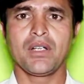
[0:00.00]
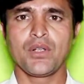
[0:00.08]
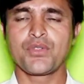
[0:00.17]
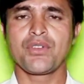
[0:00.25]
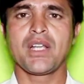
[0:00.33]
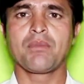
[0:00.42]

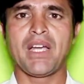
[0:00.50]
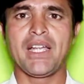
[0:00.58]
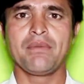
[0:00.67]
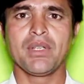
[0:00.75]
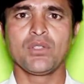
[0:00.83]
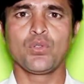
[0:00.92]
नौजवान
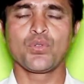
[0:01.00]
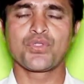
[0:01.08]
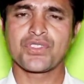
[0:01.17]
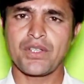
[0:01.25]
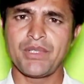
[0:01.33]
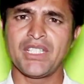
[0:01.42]
भाई बंधु
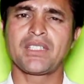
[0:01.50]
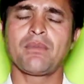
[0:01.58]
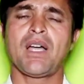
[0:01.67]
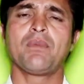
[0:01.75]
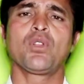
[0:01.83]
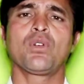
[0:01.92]
सभी
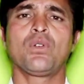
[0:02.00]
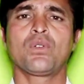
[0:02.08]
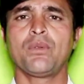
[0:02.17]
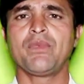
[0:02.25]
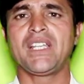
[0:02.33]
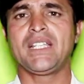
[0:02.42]
तमाम लोगों
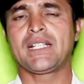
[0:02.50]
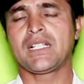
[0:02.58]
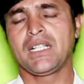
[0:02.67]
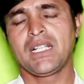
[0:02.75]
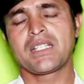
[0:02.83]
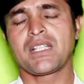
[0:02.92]
को मैं ये
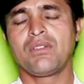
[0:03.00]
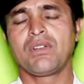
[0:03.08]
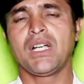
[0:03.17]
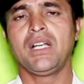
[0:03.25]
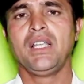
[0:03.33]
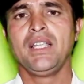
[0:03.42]
कहना
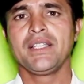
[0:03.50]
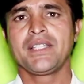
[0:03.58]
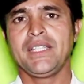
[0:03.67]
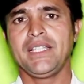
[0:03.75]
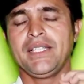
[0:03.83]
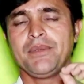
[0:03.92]
चाहूंगा
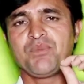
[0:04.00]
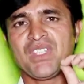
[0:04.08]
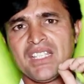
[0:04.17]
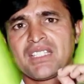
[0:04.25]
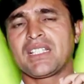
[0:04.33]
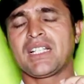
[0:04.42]
कि
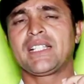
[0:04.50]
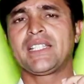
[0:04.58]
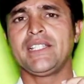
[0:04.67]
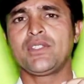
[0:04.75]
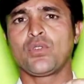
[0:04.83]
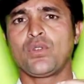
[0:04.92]
इस तरह
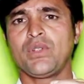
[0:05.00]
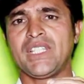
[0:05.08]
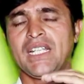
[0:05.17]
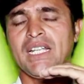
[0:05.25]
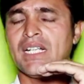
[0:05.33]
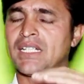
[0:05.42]
की जो
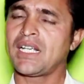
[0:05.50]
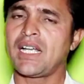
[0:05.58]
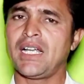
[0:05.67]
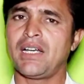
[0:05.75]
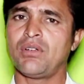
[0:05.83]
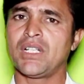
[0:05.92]
ये लेटर
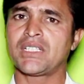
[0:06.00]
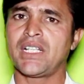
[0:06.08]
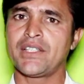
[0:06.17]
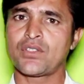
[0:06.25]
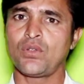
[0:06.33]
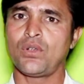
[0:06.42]
आया हुआ
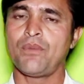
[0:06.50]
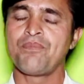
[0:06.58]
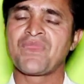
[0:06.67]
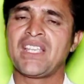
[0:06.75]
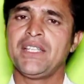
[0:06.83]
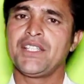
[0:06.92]
था इसको
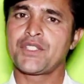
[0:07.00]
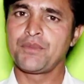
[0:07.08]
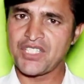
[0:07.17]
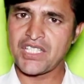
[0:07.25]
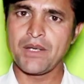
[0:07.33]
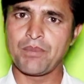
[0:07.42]
इस
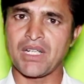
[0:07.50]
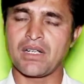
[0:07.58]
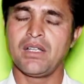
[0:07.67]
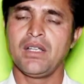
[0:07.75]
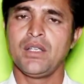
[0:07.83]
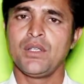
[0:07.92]
विषय
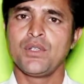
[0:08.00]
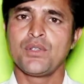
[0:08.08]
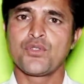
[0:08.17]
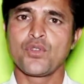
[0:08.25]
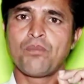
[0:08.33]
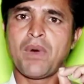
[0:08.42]
पर
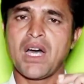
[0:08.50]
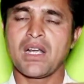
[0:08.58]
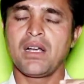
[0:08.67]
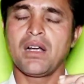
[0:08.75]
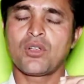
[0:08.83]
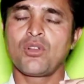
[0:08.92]
जो
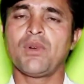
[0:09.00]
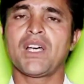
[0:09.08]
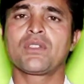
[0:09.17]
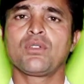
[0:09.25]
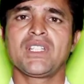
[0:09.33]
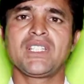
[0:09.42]
12
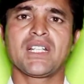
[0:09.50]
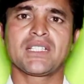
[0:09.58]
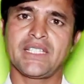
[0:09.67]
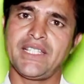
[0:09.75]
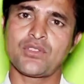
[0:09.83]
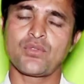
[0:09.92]
अक्टूबर
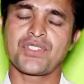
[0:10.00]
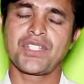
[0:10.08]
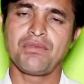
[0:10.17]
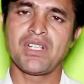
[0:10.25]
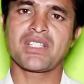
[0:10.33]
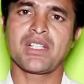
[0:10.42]
2023 को
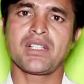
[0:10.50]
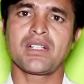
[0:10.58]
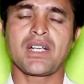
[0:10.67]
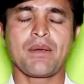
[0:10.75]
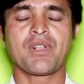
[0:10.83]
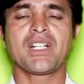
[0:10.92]
सिविल
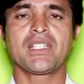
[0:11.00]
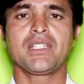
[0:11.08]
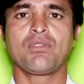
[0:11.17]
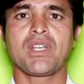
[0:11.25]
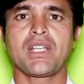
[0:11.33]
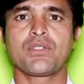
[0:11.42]
सर्जन रामगढ़ के
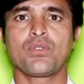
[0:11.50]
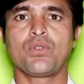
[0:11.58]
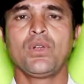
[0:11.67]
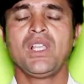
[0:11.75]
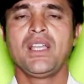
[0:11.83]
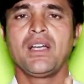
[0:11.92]
द्वारा जो
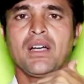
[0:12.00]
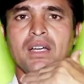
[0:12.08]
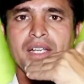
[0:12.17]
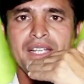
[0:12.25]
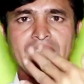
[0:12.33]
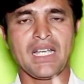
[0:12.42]

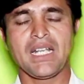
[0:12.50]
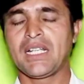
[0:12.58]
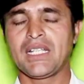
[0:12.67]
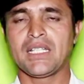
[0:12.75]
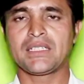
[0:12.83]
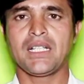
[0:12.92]

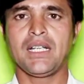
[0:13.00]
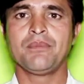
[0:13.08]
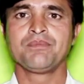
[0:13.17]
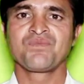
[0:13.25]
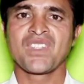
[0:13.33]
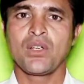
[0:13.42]
निकाला गया था
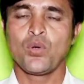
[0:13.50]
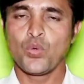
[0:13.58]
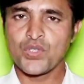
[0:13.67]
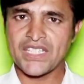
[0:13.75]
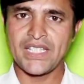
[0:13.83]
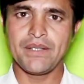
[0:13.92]

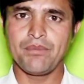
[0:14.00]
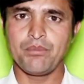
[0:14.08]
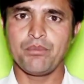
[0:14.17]
उसके